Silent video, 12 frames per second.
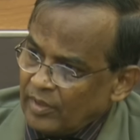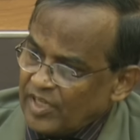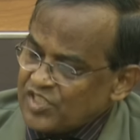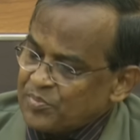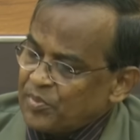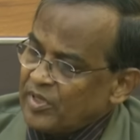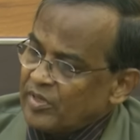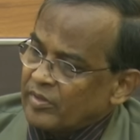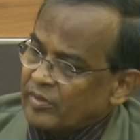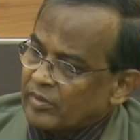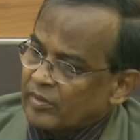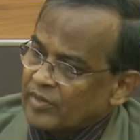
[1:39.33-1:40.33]
এসপির
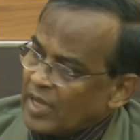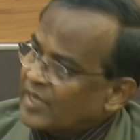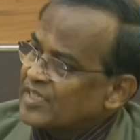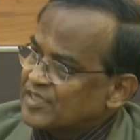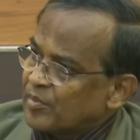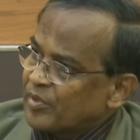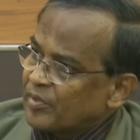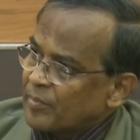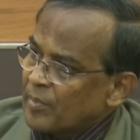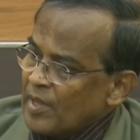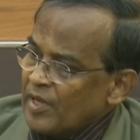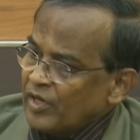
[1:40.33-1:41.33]
ডাকে যাবে
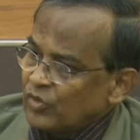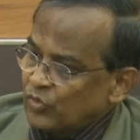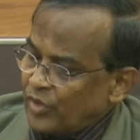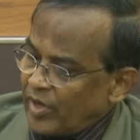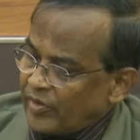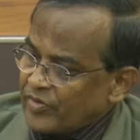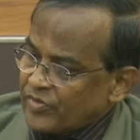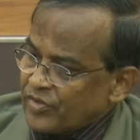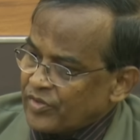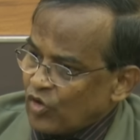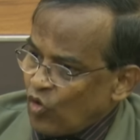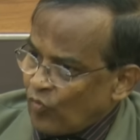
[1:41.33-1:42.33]
কিন্তু রেড
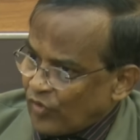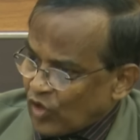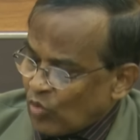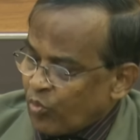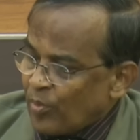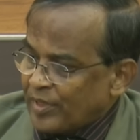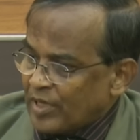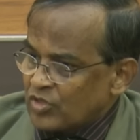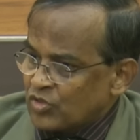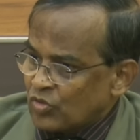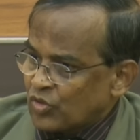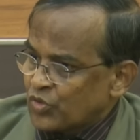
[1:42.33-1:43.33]
ক্রিসেন্টের ওভারঅল ভূমিকা
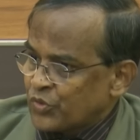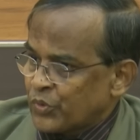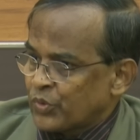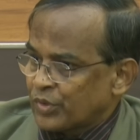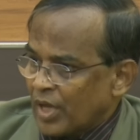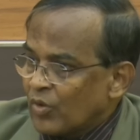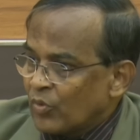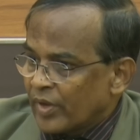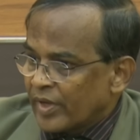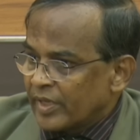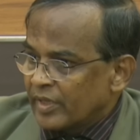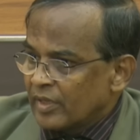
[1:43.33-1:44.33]
সন্তোষজনক না
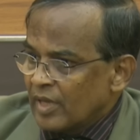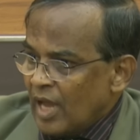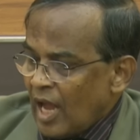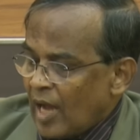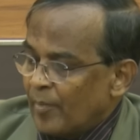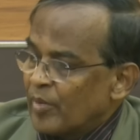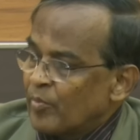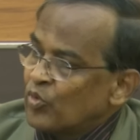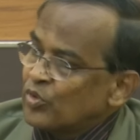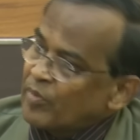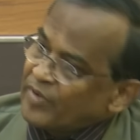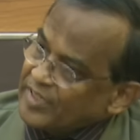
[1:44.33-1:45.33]
হওয়ায় আমরা
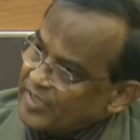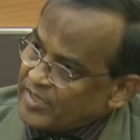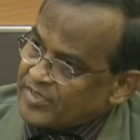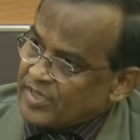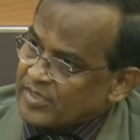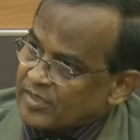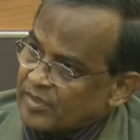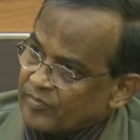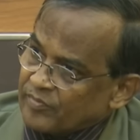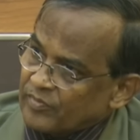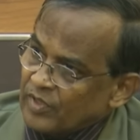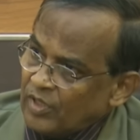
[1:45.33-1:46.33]
বোর্ডটা ভেঙে দিয়েছি আজকে
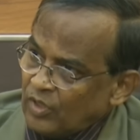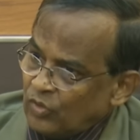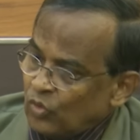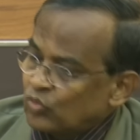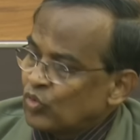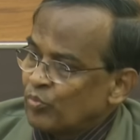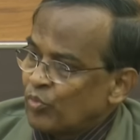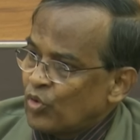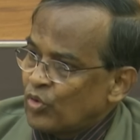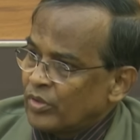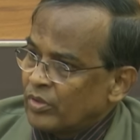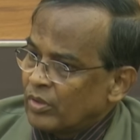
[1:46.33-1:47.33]
নতুন
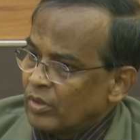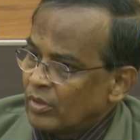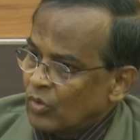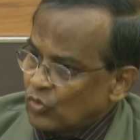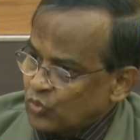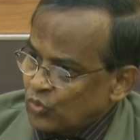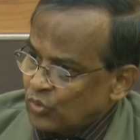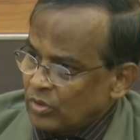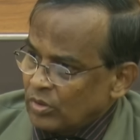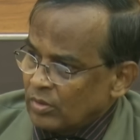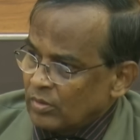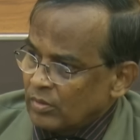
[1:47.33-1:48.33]
বোর্ড নতুন
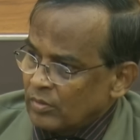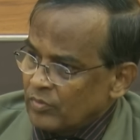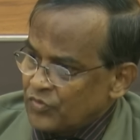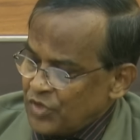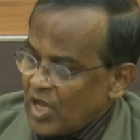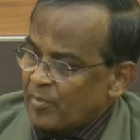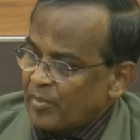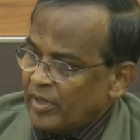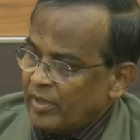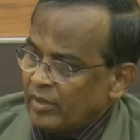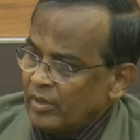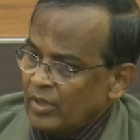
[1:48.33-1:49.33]
চেয়ারম্যান
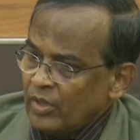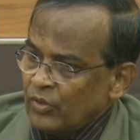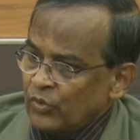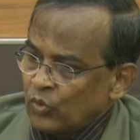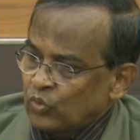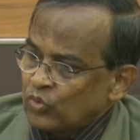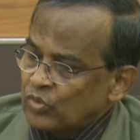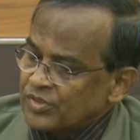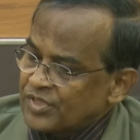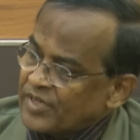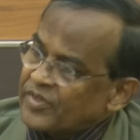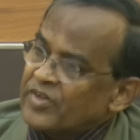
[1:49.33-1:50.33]
নতুন
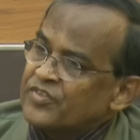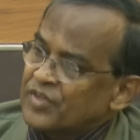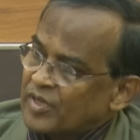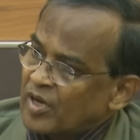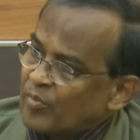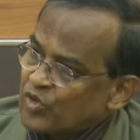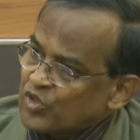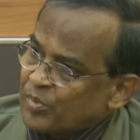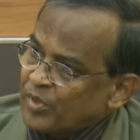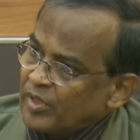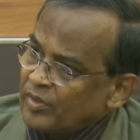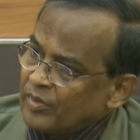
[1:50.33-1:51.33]
সেক্রেটারি জেনারেল
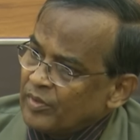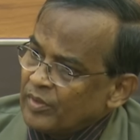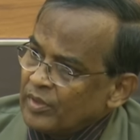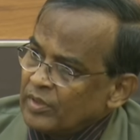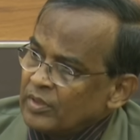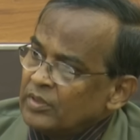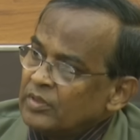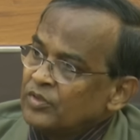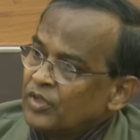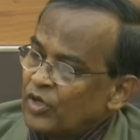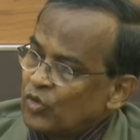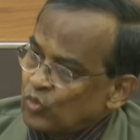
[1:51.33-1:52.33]
বসবেন
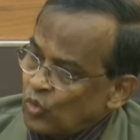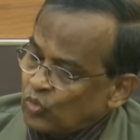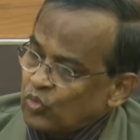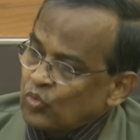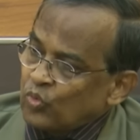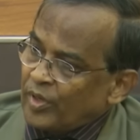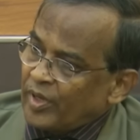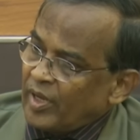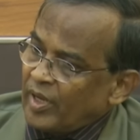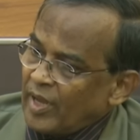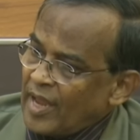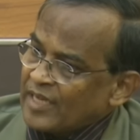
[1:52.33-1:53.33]
তিনি নতুন করে
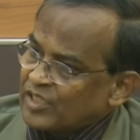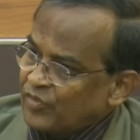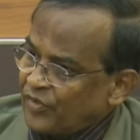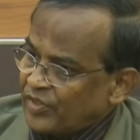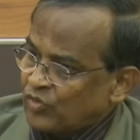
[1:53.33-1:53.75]
অ্যাক্টিভেট